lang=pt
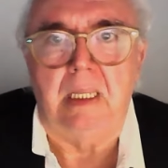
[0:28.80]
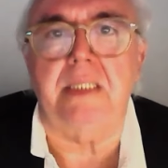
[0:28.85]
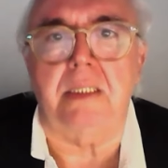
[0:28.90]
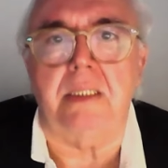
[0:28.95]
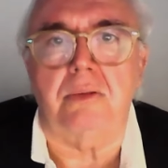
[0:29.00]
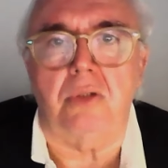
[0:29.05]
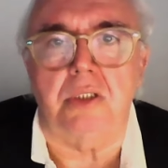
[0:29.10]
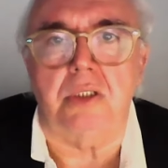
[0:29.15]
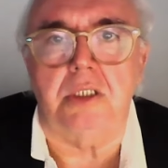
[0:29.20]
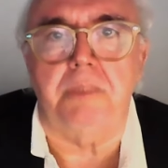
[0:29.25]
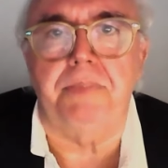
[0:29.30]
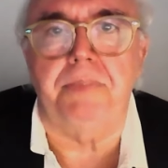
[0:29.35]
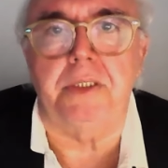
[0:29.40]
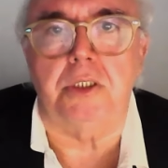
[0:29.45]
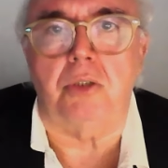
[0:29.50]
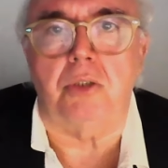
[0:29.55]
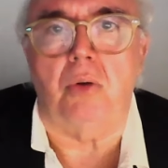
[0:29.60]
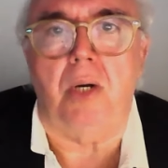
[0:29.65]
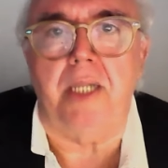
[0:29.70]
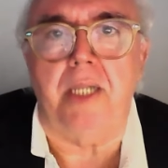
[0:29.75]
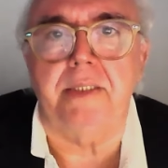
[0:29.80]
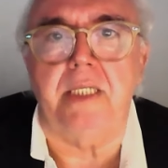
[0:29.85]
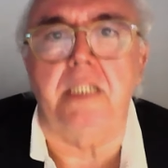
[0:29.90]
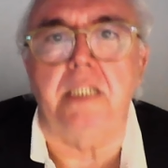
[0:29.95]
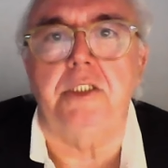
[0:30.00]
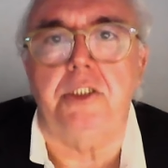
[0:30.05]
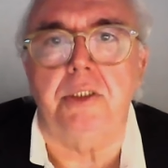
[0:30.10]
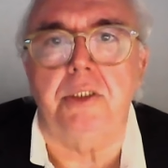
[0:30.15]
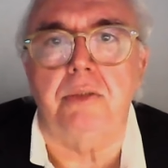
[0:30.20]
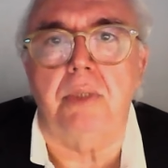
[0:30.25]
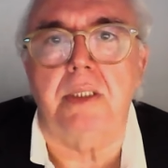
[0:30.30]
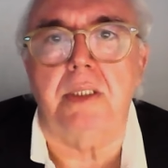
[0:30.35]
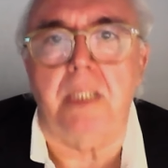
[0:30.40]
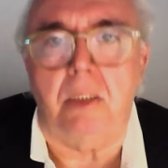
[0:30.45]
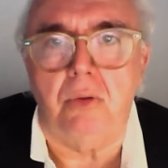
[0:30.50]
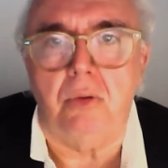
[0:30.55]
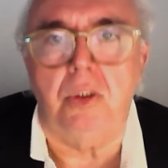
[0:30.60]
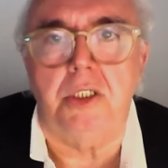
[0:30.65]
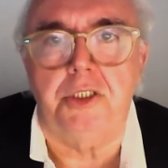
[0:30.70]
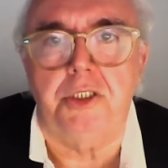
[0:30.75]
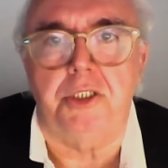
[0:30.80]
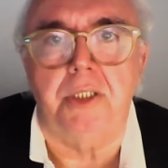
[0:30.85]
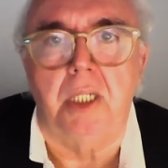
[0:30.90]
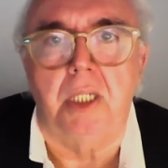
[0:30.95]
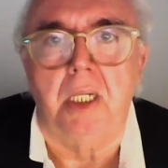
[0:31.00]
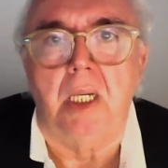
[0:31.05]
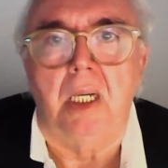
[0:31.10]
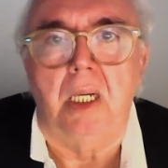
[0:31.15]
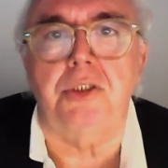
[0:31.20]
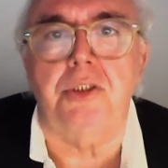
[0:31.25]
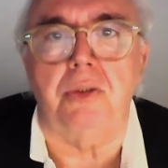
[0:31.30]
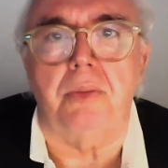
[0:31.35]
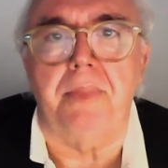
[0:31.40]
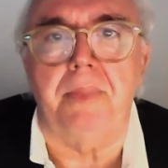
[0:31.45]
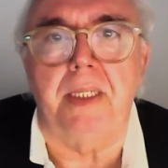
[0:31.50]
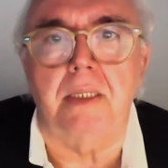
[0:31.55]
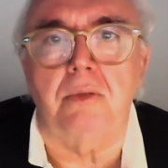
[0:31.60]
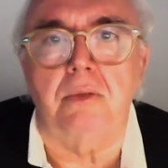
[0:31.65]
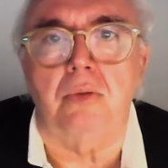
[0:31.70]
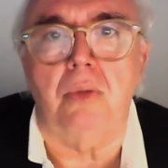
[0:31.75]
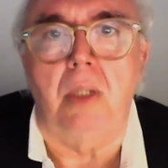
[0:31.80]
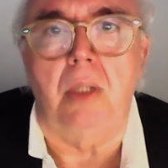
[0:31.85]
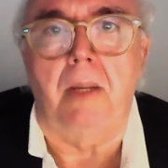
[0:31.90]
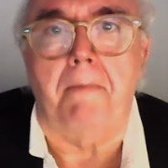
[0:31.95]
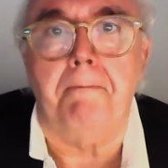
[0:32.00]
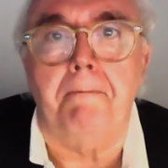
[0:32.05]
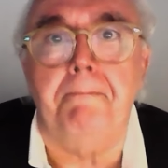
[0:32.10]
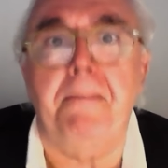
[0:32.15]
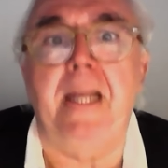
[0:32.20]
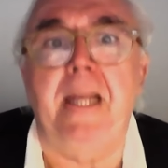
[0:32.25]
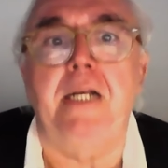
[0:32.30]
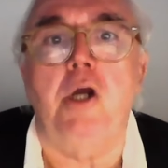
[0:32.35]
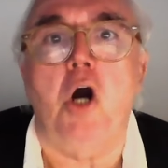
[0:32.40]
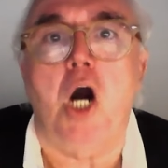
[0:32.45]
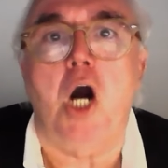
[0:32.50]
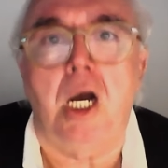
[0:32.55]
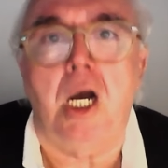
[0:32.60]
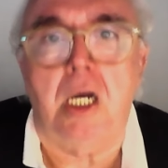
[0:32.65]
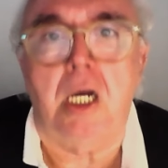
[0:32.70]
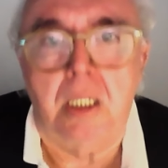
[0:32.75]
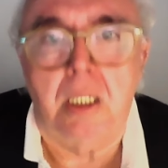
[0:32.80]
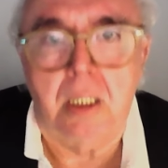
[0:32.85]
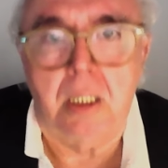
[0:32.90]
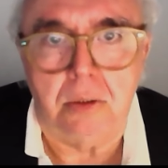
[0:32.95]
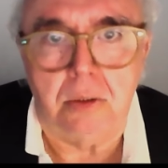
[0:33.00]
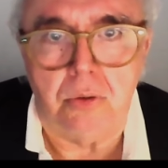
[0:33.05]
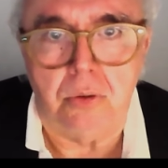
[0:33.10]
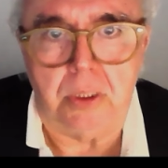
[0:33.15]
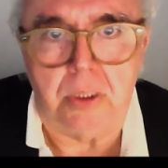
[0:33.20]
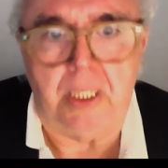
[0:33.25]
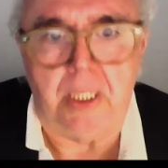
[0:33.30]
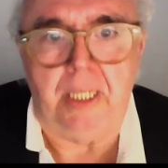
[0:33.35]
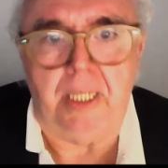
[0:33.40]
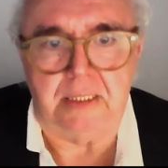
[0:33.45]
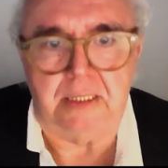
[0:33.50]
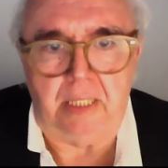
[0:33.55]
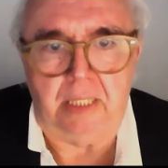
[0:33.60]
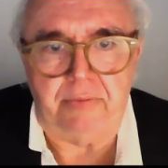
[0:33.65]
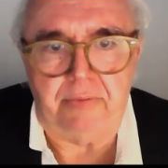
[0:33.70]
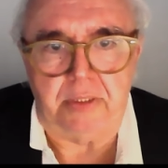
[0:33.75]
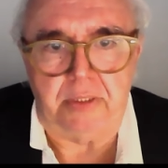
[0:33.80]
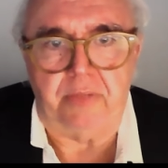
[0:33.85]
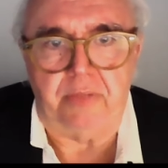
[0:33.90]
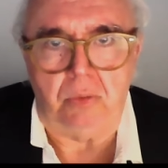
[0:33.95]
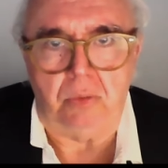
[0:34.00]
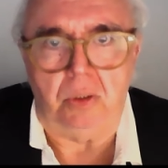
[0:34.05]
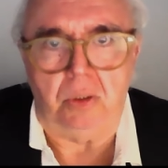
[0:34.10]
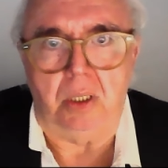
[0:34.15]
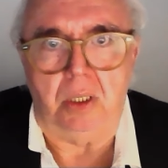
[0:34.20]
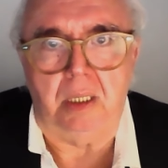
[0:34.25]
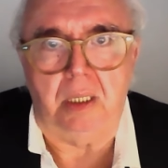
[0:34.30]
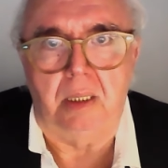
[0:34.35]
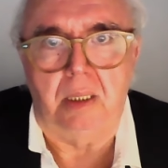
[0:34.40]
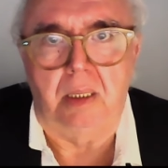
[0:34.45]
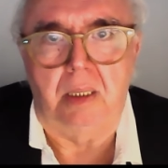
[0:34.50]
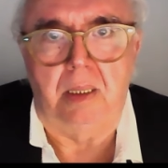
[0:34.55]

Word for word: Os detetores de Bitcoin têm tido até hoje um instrumento melhor do que reserva de valor.